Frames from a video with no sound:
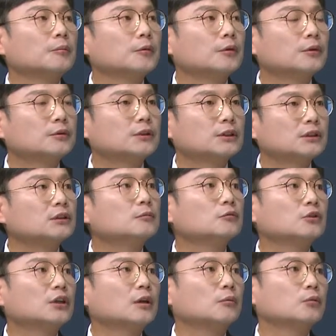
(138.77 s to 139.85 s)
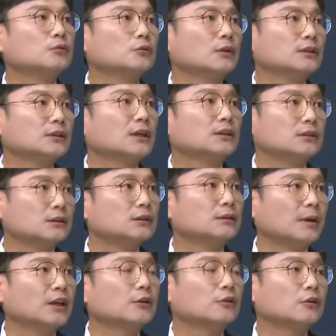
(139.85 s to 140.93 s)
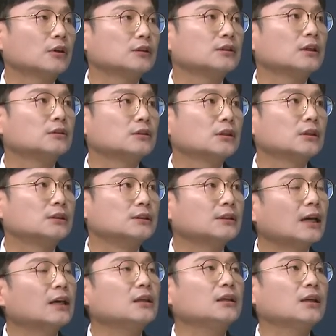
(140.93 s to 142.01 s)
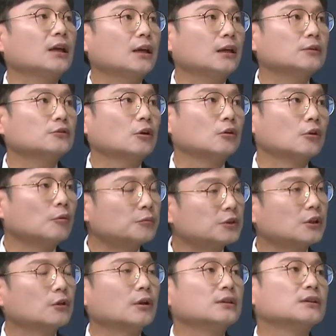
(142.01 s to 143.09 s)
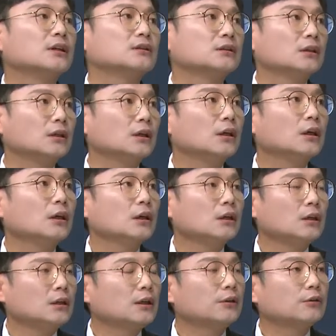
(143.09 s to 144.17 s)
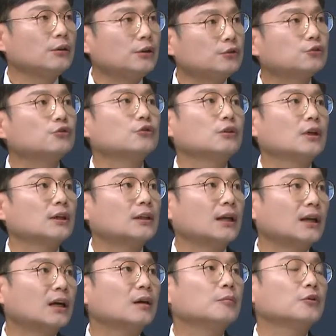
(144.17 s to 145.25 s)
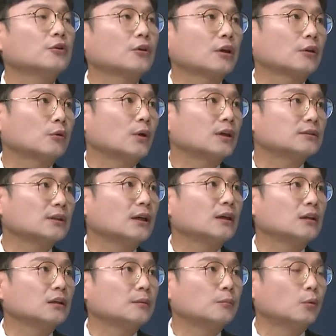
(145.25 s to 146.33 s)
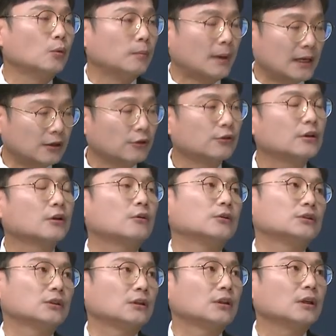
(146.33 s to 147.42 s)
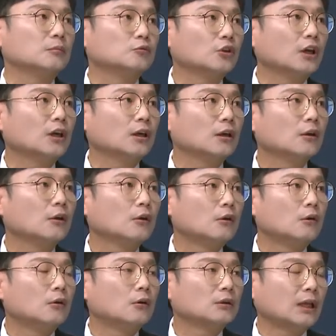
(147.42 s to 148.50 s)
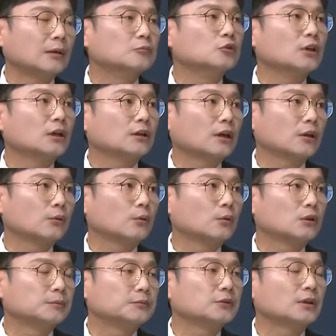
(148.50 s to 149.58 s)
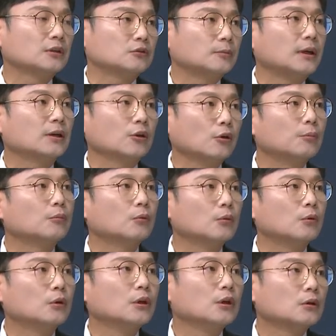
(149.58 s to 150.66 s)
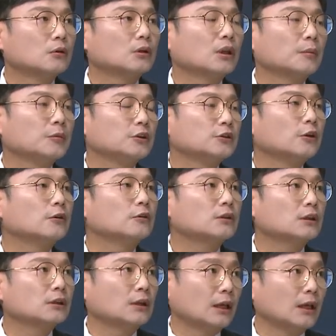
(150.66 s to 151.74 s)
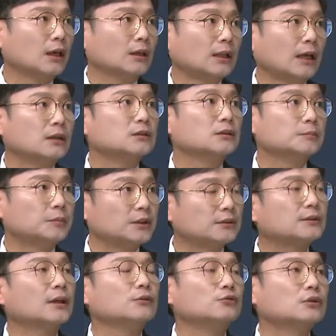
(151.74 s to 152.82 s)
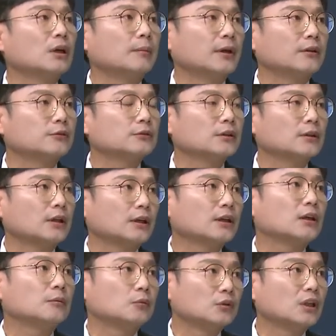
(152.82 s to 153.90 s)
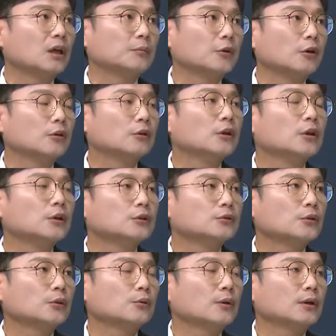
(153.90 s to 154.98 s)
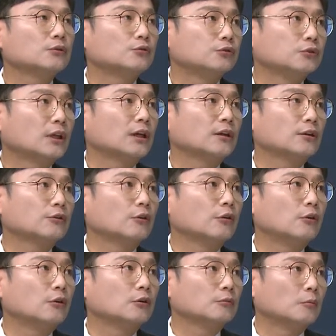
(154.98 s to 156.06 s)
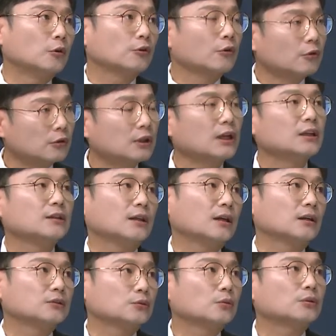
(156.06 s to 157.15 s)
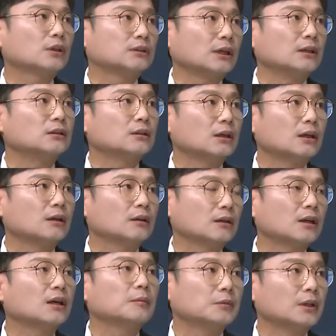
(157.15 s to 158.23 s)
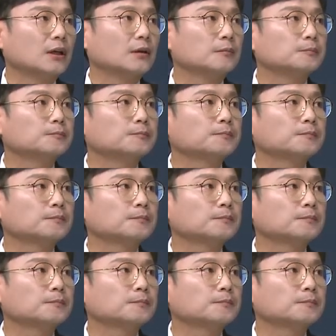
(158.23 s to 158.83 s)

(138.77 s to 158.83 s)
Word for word: 그러면 지금 우리가 보는 환자들, 발견된 환자들이 그 사이에 전염시킨 환자들이 1에서 2주 뒤에 따라가면서 계속 확산이 보, 발견될 것이기 때문에 예. 어, 당분간은 계속 급증할 수밖에 없고 그렇다면 이전에 다른 비슷한 유사 바이러스의 사례를 본다면 최소한 두 달에서 뭐 서너 달 이상 지속되지 않을까 생각합니다. 음,